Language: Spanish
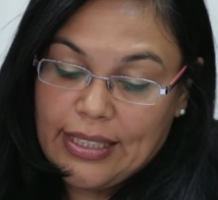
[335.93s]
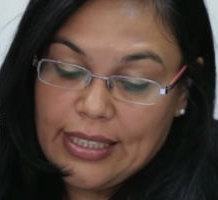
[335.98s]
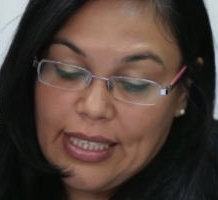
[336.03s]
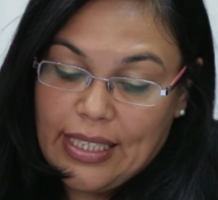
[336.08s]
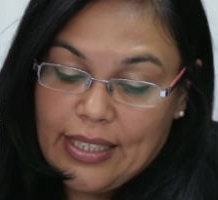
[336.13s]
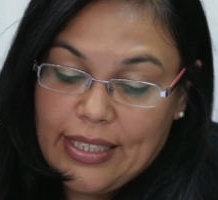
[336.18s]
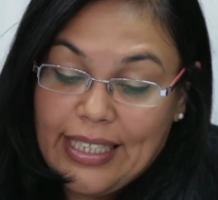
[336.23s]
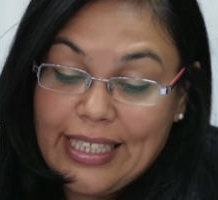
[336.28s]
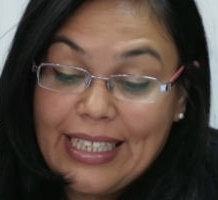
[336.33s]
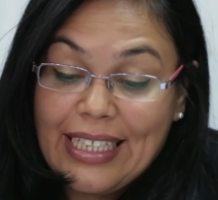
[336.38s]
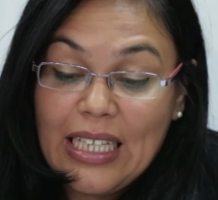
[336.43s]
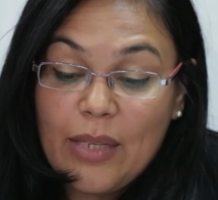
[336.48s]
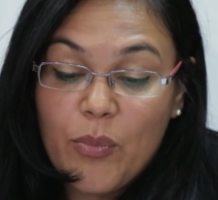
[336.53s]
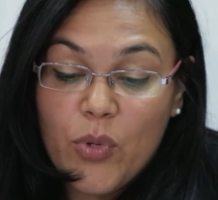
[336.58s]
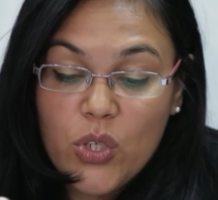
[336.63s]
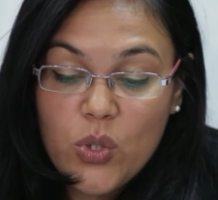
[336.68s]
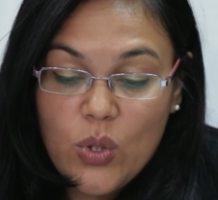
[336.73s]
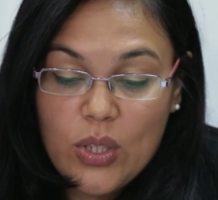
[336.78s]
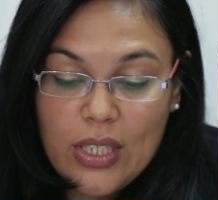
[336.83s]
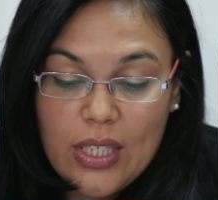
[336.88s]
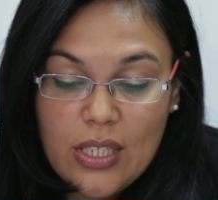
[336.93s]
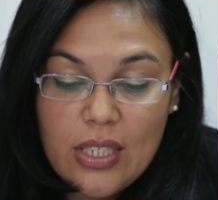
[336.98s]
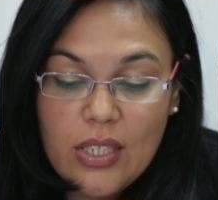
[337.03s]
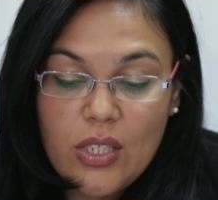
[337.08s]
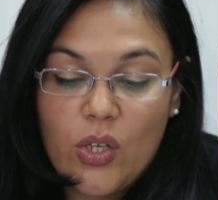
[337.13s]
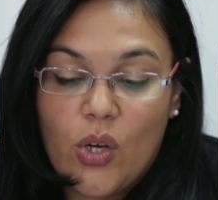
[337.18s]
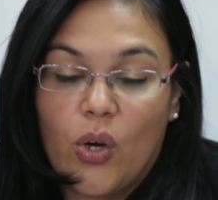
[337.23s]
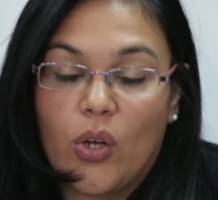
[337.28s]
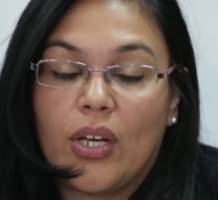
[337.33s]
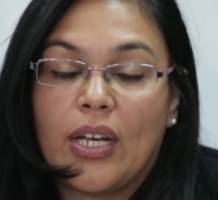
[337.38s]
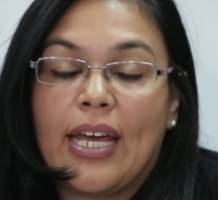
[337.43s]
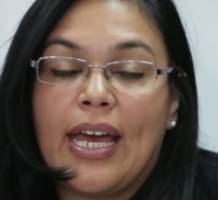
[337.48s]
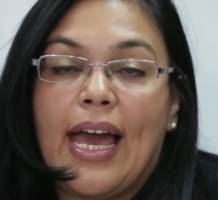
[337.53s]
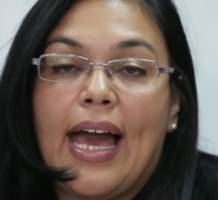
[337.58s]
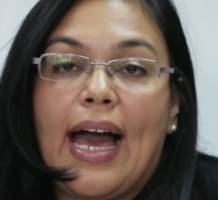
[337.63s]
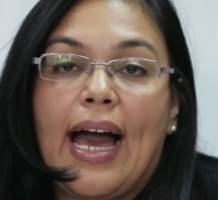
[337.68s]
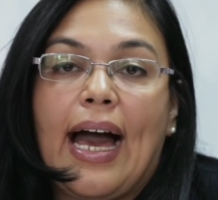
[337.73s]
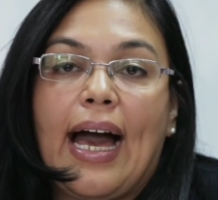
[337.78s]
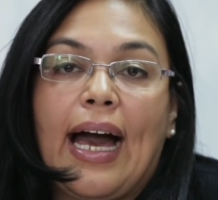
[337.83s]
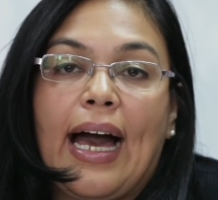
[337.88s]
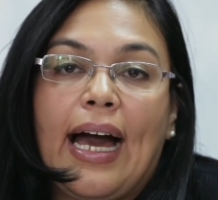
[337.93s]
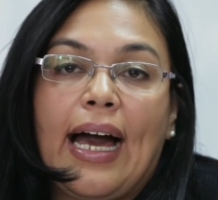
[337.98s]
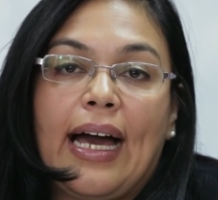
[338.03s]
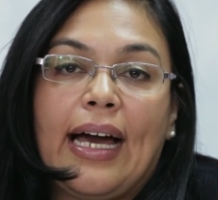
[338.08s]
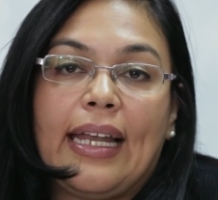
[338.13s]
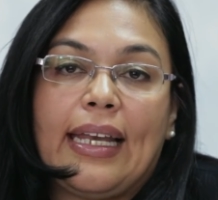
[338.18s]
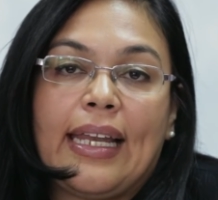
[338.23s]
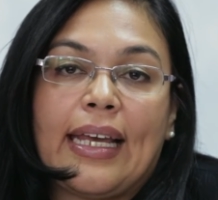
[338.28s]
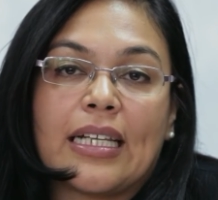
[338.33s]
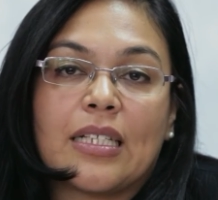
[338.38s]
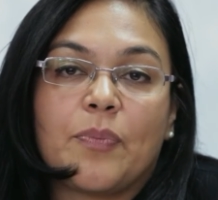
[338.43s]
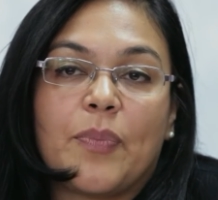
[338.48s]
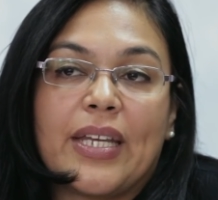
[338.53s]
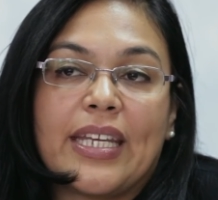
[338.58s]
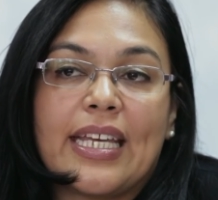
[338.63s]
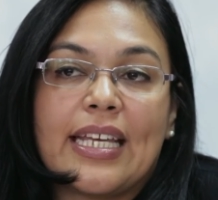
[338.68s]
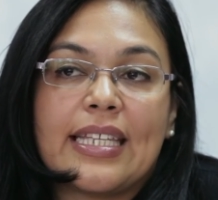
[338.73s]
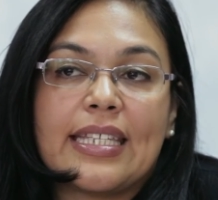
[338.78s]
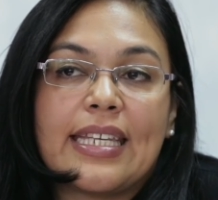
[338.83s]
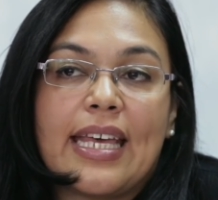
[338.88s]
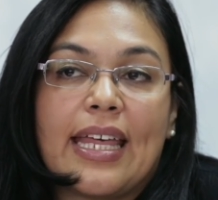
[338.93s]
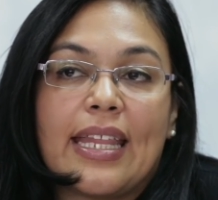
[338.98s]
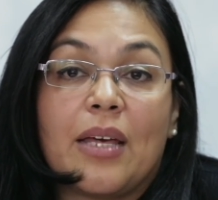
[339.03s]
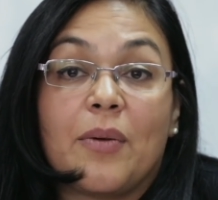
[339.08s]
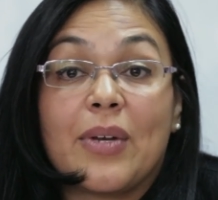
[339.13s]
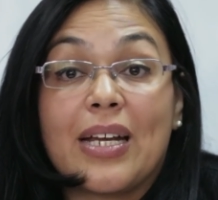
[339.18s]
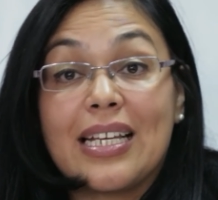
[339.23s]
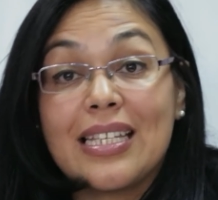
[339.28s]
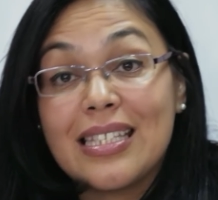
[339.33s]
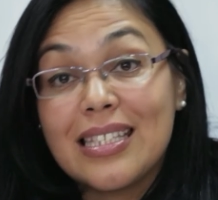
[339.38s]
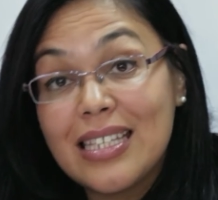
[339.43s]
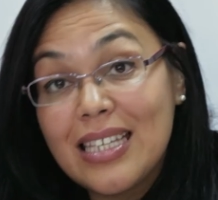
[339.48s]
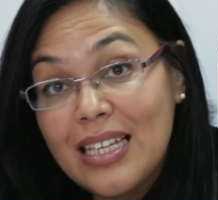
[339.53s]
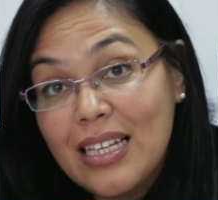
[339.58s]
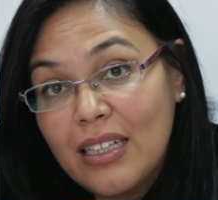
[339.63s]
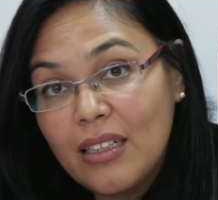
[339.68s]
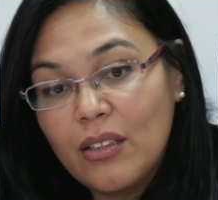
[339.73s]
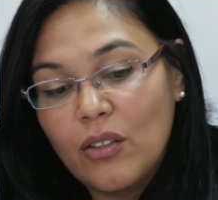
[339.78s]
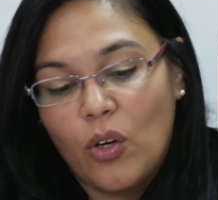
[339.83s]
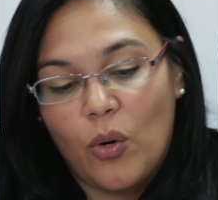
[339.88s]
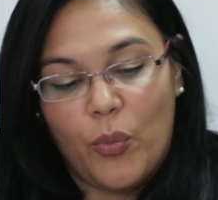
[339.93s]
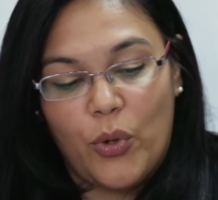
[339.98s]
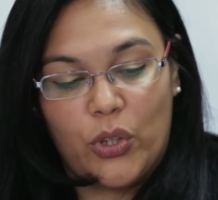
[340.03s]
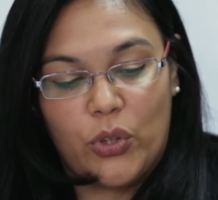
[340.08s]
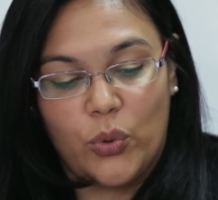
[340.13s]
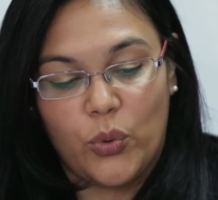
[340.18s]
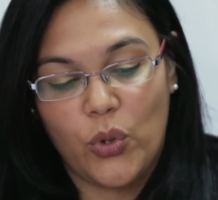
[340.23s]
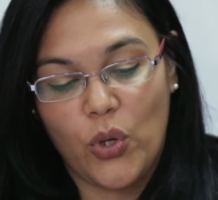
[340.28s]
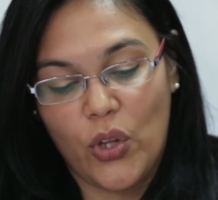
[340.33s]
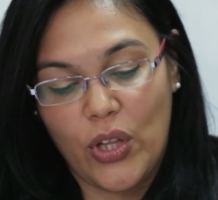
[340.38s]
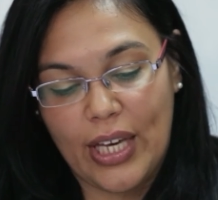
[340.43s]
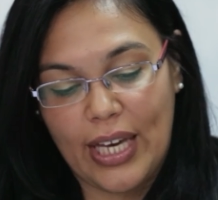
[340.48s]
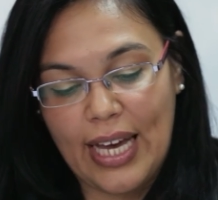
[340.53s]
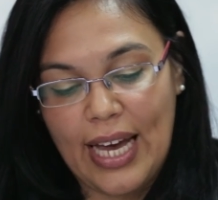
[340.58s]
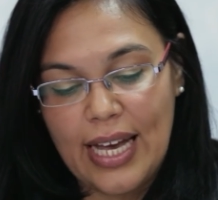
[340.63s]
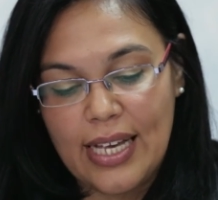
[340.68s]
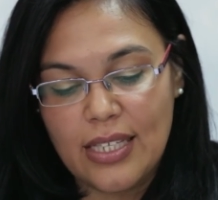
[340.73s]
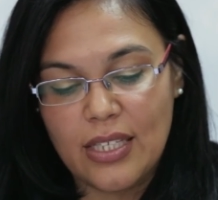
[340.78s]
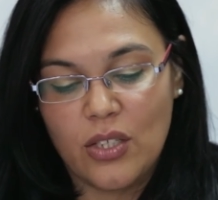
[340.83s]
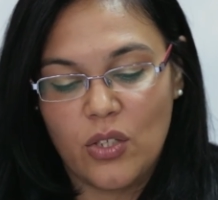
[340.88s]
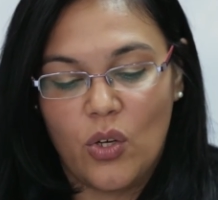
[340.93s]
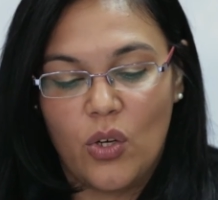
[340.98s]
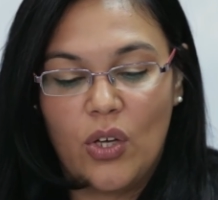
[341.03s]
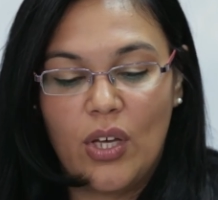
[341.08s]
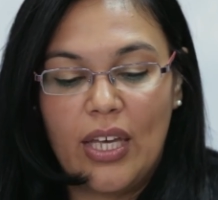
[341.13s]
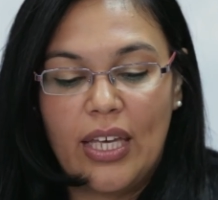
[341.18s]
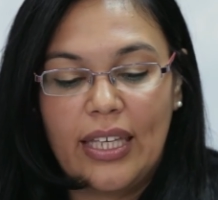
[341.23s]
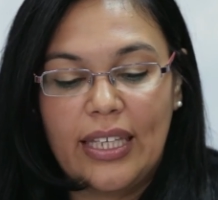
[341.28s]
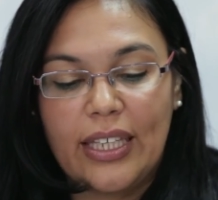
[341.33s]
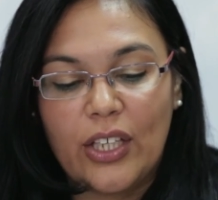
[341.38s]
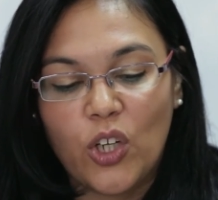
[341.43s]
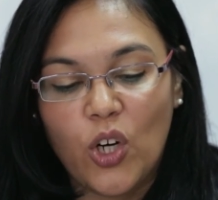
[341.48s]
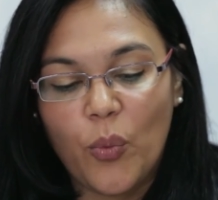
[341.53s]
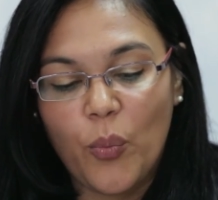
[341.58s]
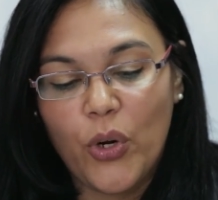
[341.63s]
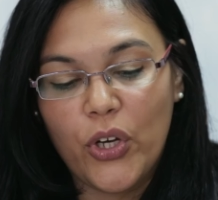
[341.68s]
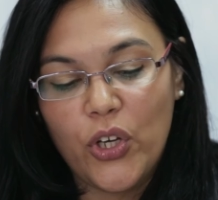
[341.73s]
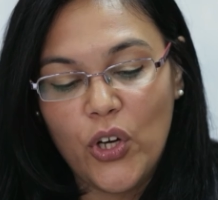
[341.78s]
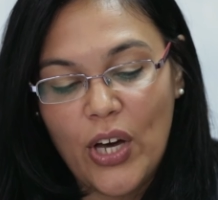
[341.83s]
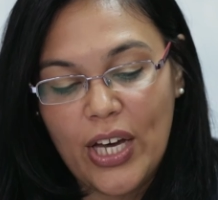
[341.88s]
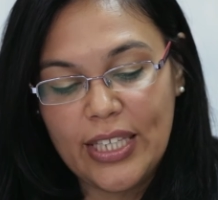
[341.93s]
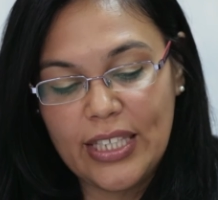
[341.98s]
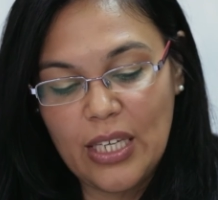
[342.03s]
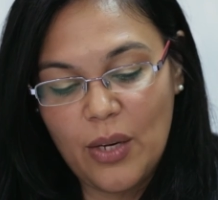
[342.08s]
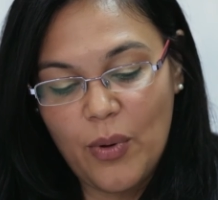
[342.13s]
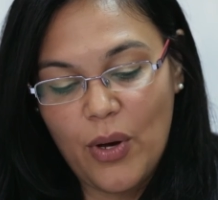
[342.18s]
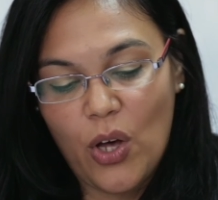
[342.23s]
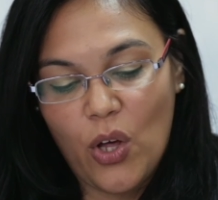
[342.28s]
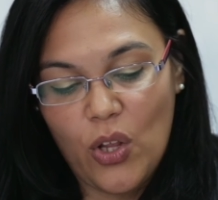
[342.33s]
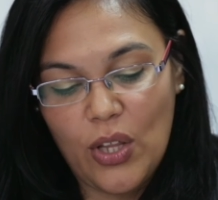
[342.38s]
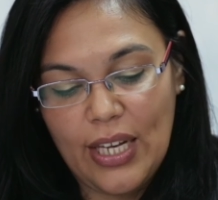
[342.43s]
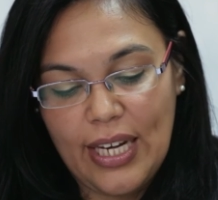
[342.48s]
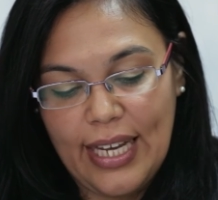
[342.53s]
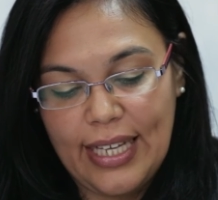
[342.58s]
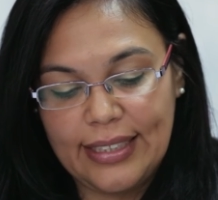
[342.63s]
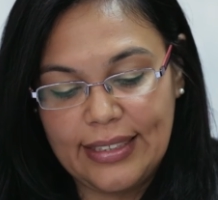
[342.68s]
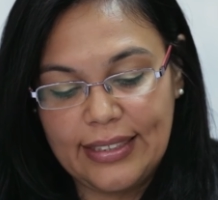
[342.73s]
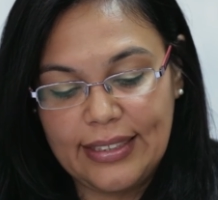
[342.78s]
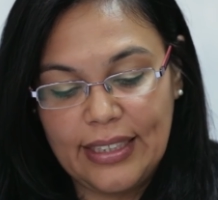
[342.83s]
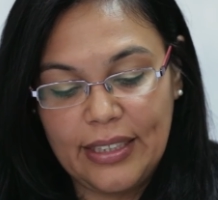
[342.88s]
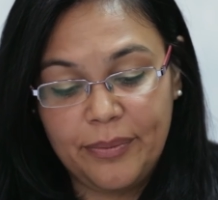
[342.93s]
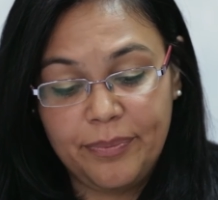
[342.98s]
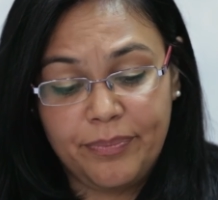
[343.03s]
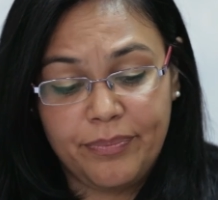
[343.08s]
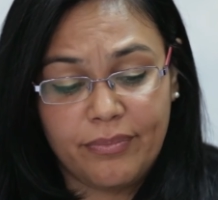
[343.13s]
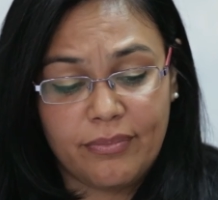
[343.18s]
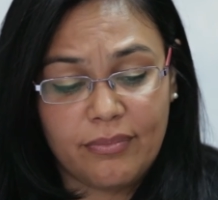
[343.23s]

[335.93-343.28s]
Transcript: eh, dirigimos su atención a la experiencia de Brasil como estudio de caso y cómo ellos han llevado adelante